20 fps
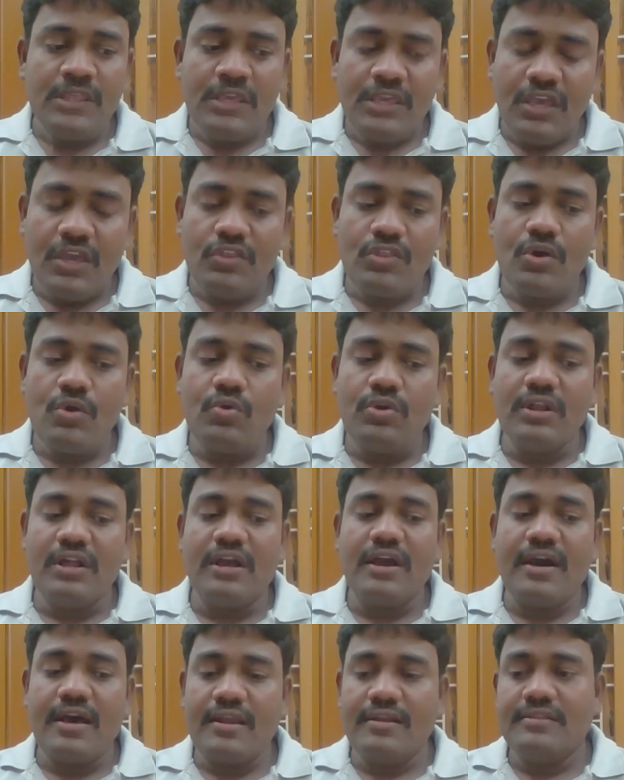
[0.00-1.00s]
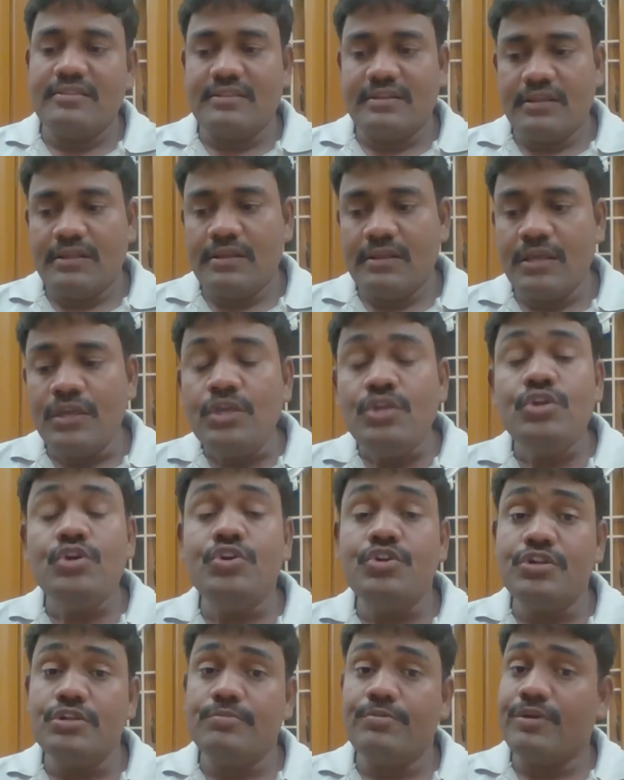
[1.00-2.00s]
ஏதோ ஒரு காரணத்தினால
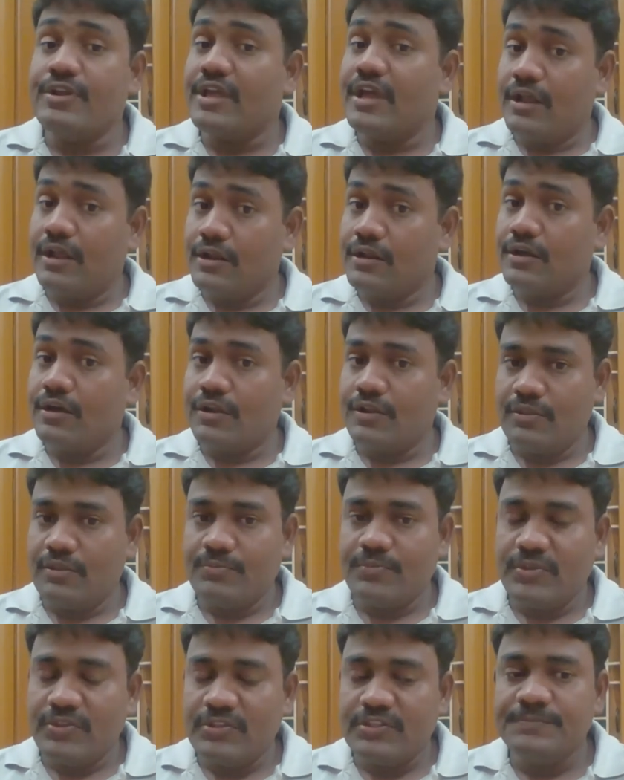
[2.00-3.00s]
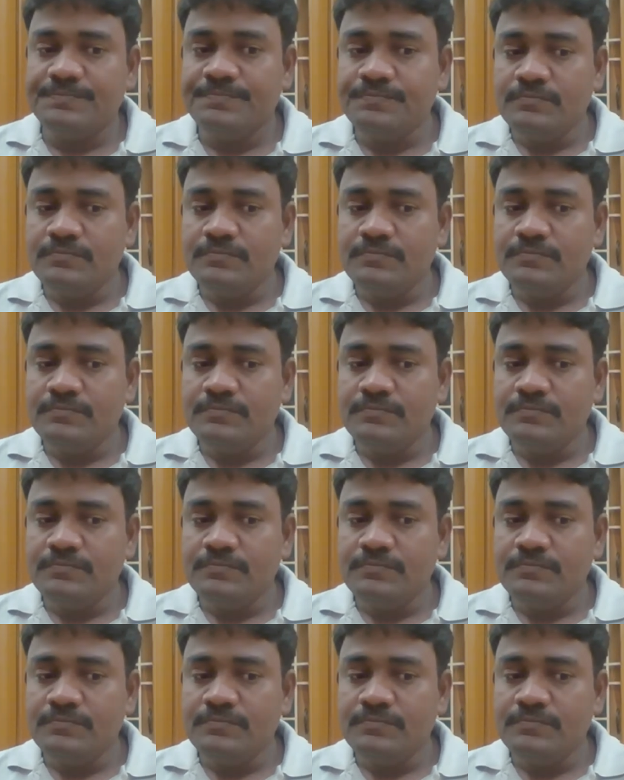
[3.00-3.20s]
யூடியூபுடைய அல்காரிதம் வந்து